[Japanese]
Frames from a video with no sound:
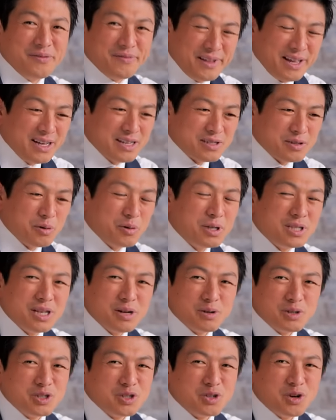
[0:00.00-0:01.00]
ね、消費
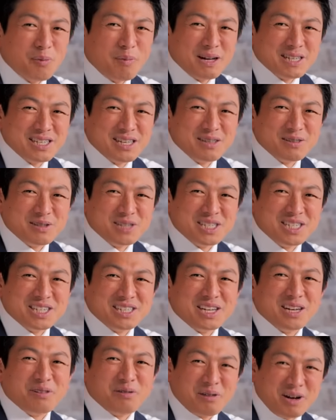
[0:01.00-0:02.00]
税を15%にしな
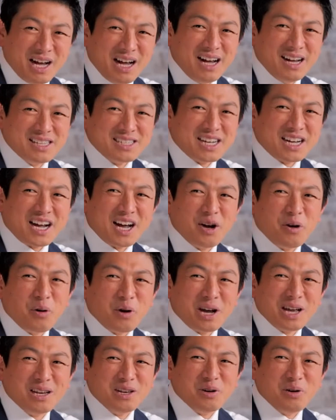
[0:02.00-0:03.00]
さいとか、社会保
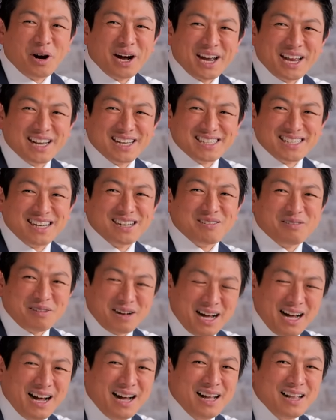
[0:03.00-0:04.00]
険料を上げなさいと
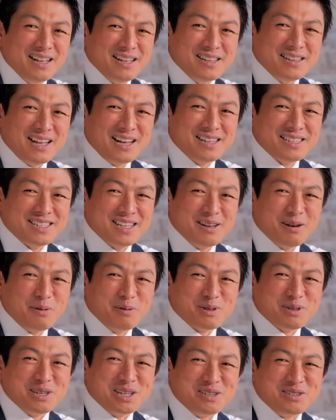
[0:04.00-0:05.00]
か、男性を
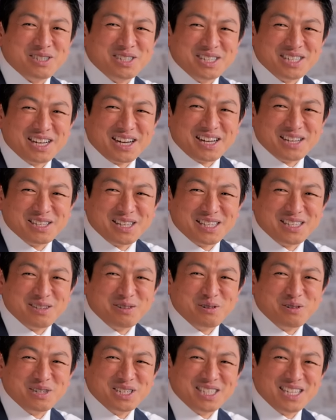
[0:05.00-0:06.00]
もっと育児に参加させ
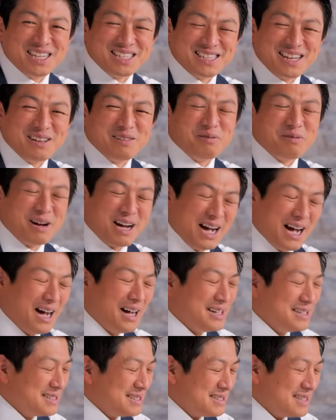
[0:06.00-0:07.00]
るようにしなさいと
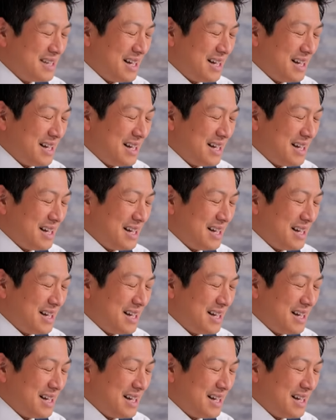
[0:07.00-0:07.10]
か、うん、